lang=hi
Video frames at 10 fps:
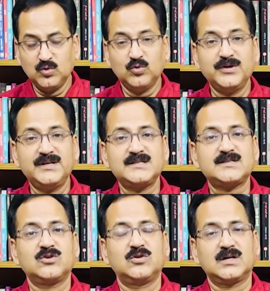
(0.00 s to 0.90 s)

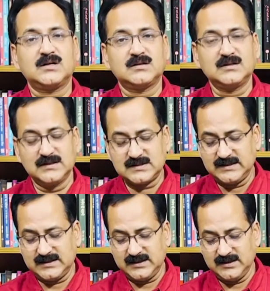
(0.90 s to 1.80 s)
1978
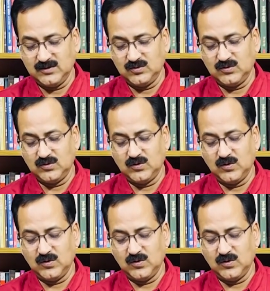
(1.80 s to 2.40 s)
से खेलों